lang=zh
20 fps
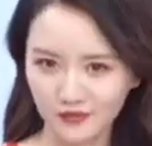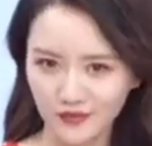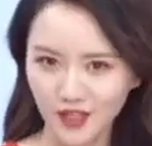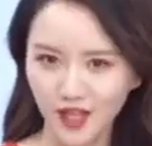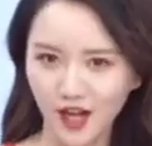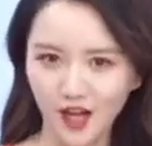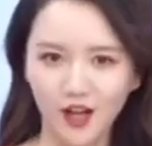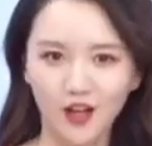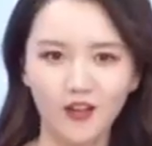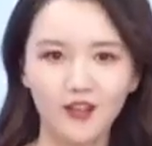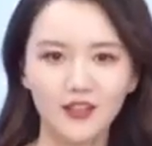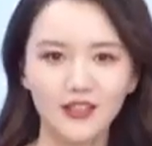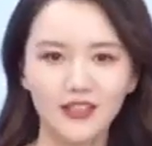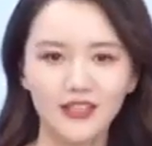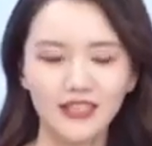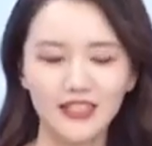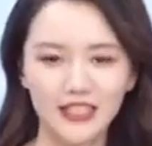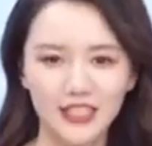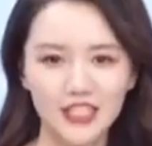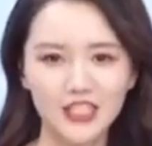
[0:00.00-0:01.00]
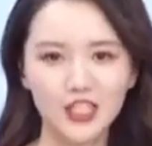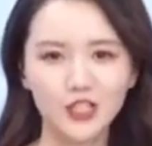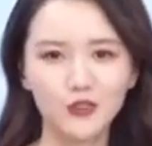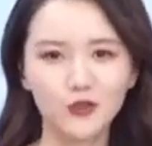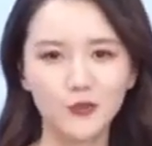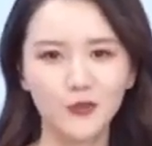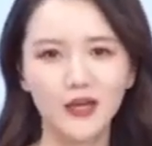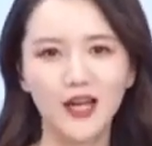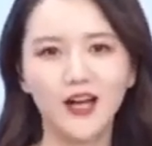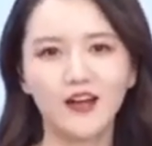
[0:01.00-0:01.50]
好，已经
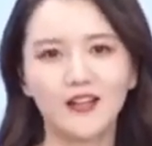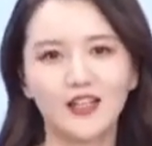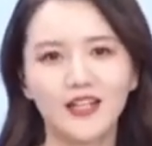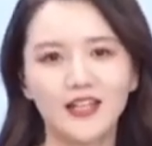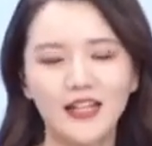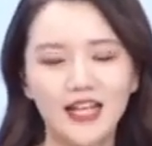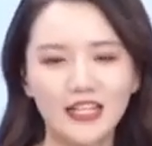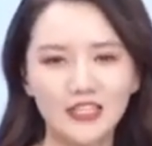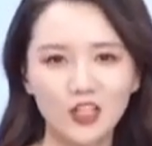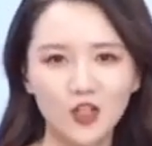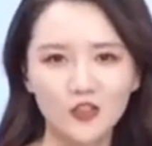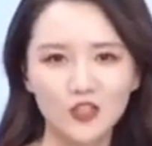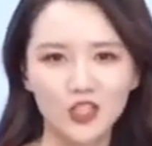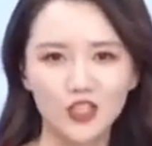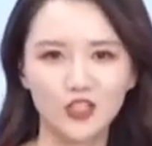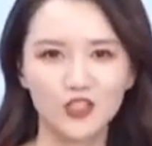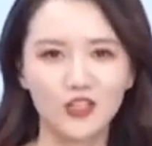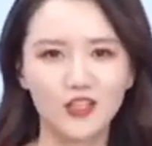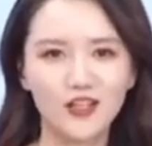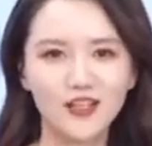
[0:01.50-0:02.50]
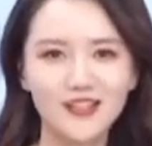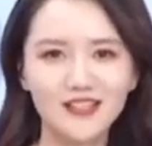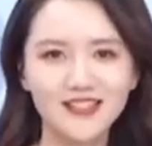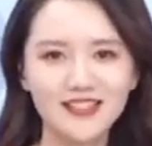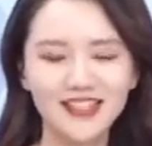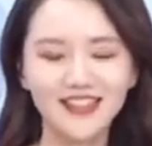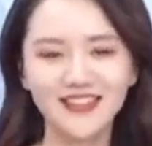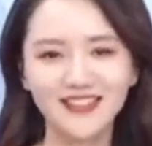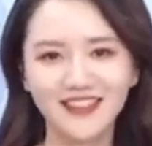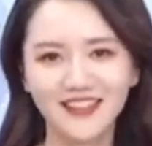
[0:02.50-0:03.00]
准备好了，来倒计时
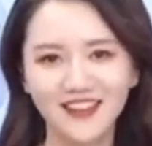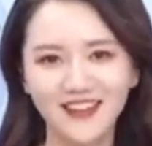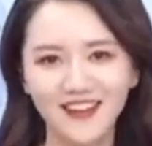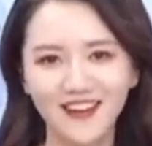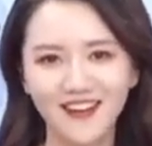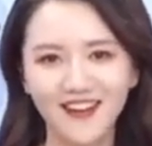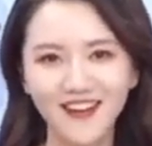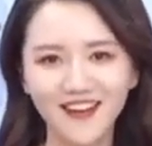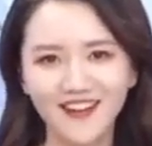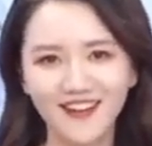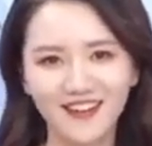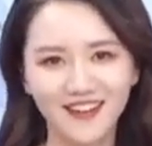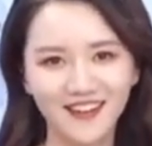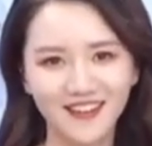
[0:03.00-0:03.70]
三二。